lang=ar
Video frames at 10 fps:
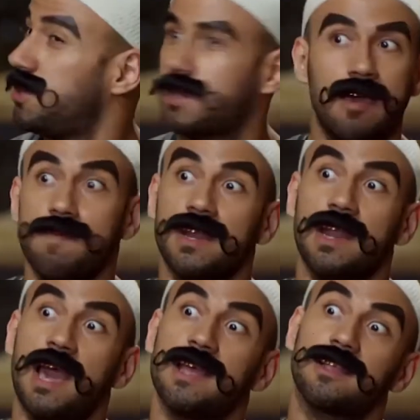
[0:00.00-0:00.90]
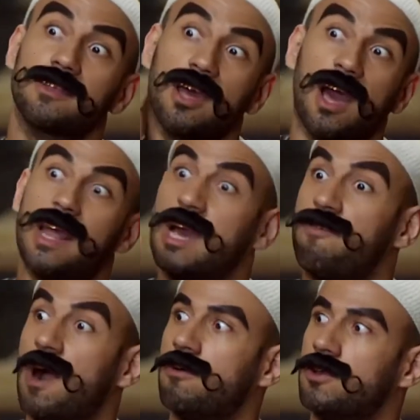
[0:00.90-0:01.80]
مش الكبير اللي هيتلطخ
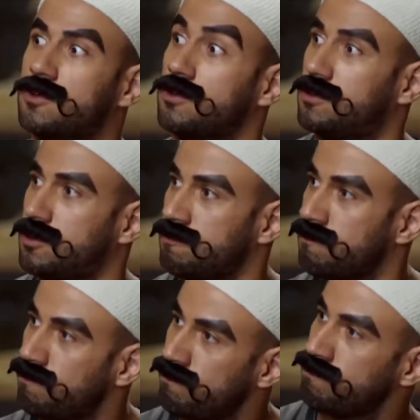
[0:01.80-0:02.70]
على قفاه ويسكت